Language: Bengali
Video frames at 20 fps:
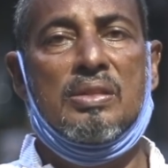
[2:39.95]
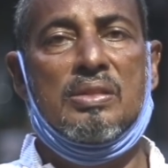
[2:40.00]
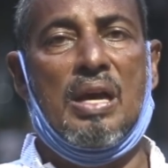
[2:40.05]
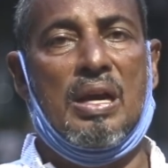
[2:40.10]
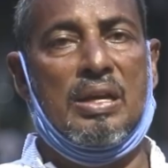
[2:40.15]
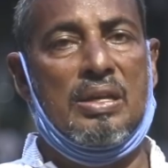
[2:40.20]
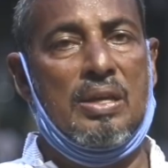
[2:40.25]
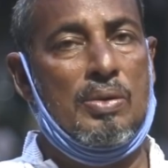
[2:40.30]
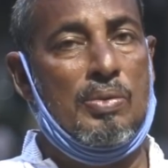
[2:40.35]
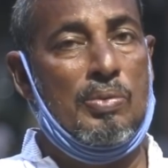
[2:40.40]

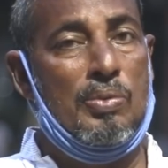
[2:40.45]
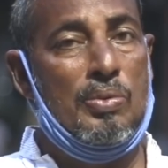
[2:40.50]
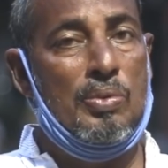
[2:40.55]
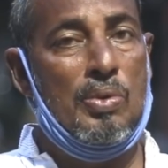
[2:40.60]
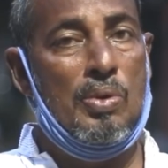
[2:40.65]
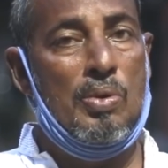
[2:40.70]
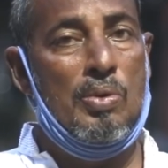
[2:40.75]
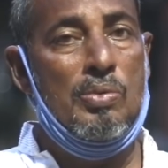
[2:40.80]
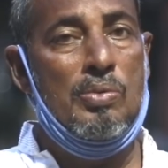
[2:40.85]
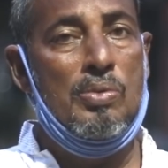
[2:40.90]
তাকে
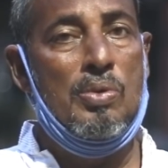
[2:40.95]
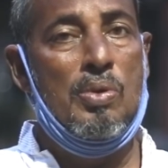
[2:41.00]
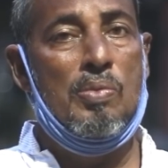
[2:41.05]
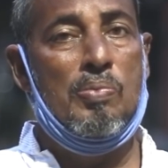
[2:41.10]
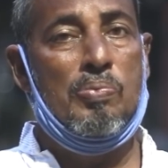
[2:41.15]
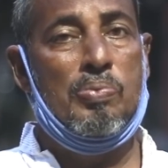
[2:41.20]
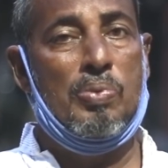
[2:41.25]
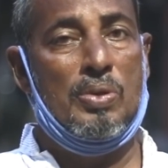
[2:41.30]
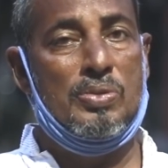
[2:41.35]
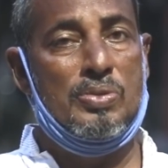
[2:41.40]
কোনো
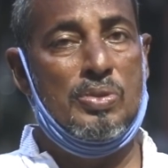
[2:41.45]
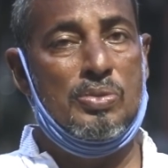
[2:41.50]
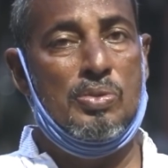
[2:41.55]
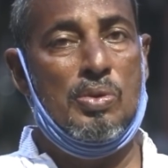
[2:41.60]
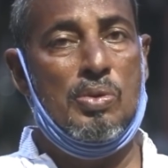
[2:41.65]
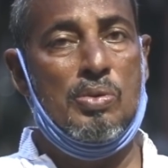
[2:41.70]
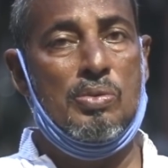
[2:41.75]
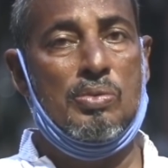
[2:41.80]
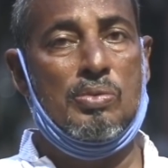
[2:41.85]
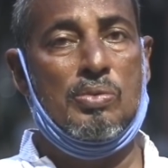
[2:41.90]

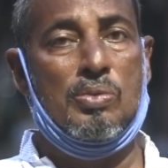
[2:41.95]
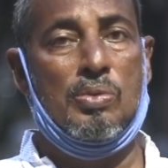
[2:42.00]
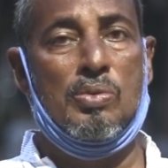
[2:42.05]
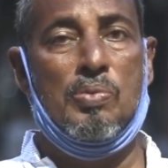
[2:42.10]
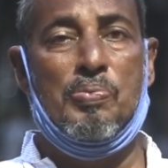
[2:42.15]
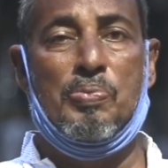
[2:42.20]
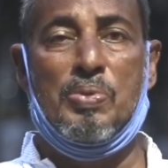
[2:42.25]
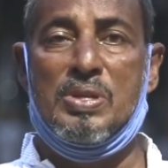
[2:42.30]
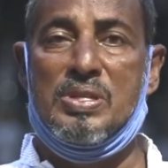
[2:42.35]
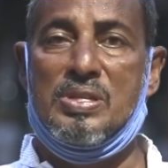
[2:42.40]
প্রযোজক কোনো
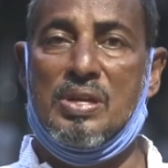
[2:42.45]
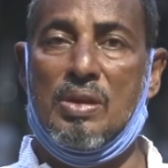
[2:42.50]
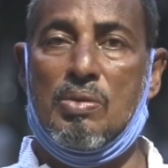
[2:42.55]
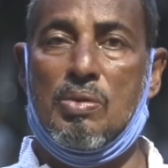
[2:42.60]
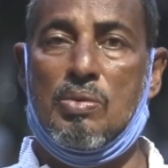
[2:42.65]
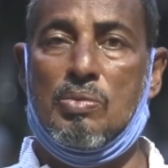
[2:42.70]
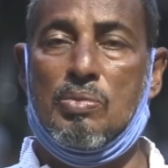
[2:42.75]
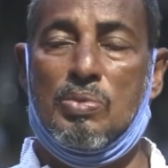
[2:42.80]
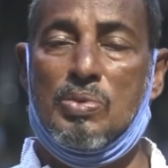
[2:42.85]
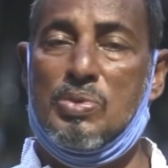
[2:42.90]

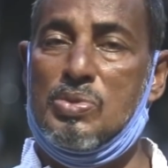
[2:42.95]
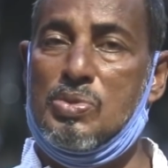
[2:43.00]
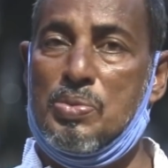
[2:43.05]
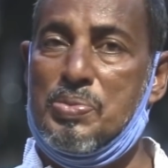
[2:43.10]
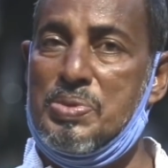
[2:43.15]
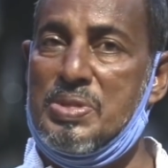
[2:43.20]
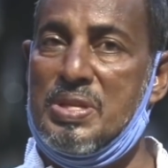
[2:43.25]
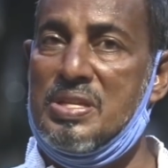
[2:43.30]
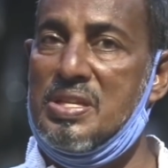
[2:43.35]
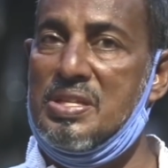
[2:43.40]
পরিচালক কোনো
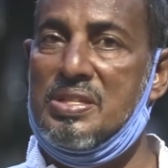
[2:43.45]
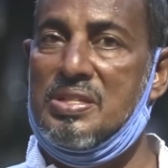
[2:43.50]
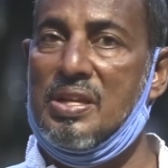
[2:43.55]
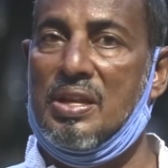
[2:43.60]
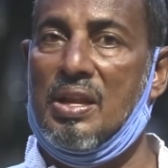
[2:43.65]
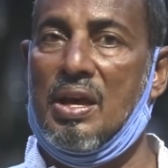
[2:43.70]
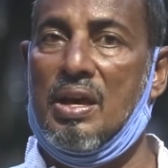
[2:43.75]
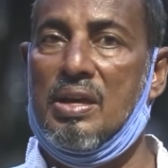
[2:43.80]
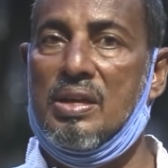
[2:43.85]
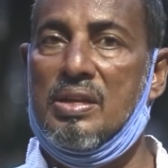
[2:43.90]
ছবিতে নিচ্ছে
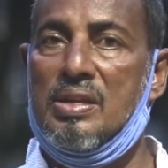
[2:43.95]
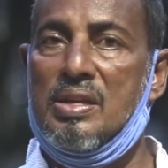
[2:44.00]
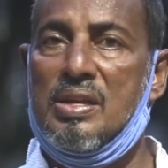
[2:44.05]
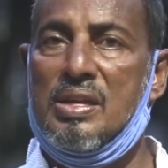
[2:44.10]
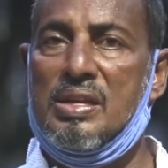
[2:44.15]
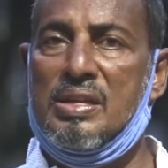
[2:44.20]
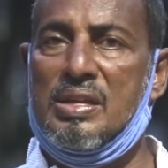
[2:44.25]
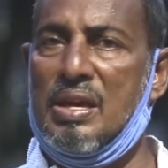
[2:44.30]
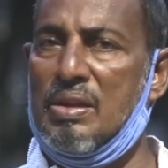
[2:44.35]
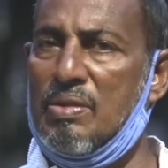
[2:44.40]
না
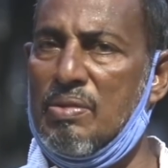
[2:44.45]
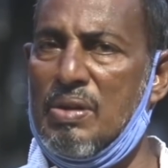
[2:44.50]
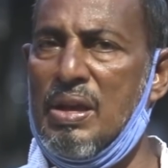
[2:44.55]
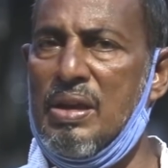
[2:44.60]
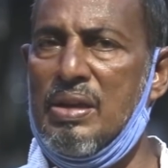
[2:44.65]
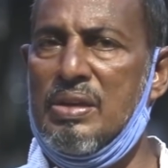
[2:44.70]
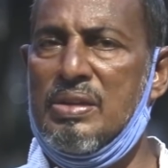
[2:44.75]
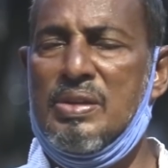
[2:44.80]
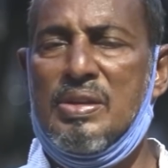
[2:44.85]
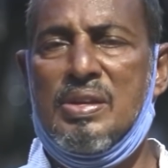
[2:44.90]
কেননা
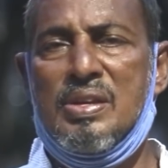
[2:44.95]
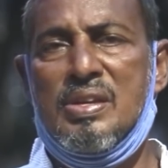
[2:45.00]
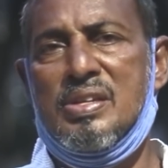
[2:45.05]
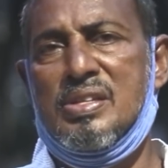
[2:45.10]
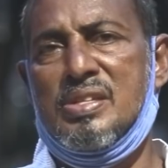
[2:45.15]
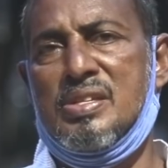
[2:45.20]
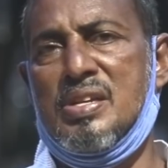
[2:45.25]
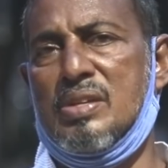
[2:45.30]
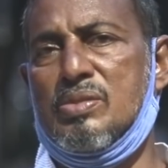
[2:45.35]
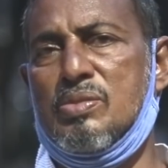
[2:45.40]

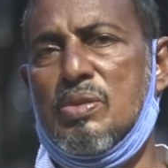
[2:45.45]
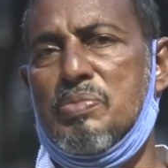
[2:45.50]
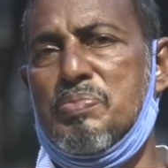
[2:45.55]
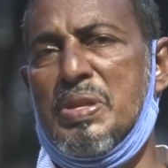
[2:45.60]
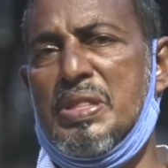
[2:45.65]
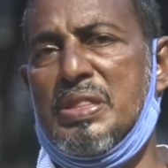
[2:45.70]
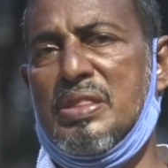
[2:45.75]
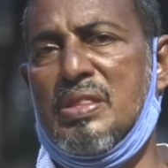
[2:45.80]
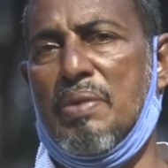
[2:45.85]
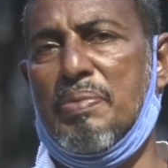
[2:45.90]
সে একজন
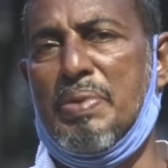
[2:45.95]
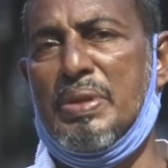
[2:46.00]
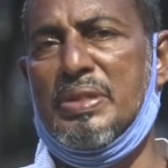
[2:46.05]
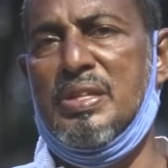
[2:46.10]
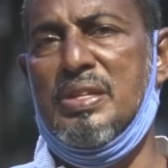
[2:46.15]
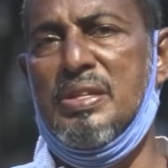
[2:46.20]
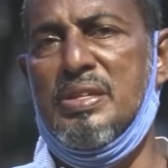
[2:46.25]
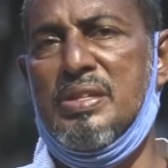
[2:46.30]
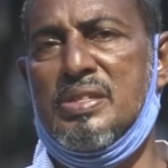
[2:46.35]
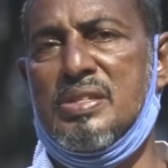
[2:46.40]

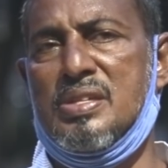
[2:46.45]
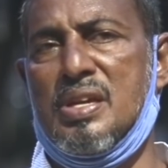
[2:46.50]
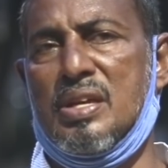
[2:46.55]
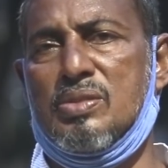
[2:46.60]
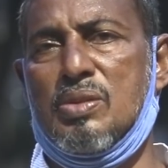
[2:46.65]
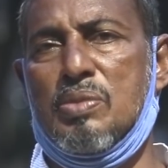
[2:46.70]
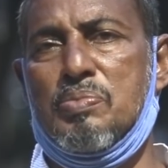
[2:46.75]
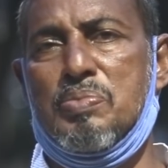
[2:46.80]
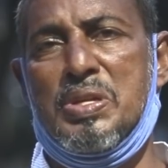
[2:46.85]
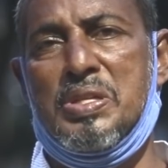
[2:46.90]
মিথ্যাবাদী সে
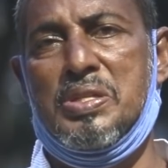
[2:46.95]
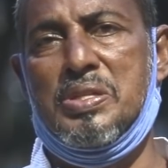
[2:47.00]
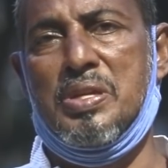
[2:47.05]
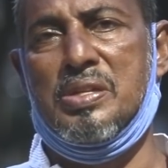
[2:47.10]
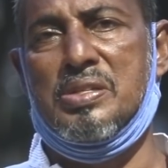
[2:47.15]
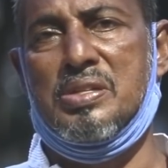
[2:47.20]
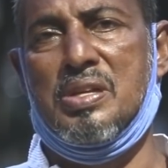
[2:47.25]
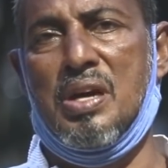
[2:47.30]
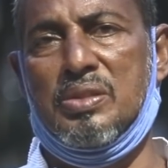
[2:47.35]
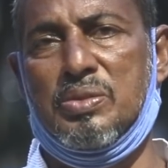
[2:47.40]
একজন
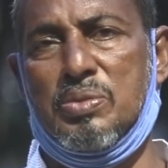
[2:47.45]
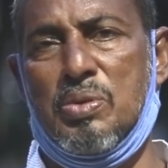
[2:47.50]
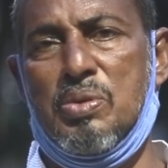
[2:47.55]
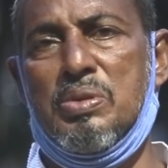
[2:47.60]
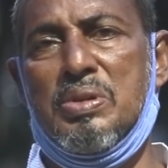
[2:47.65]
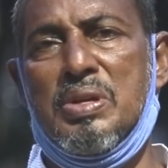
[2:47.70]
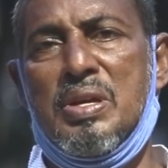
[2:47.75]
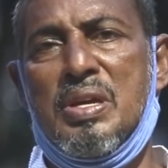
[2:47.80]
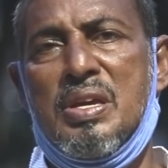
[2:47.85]
বিশ্বাসঘাতক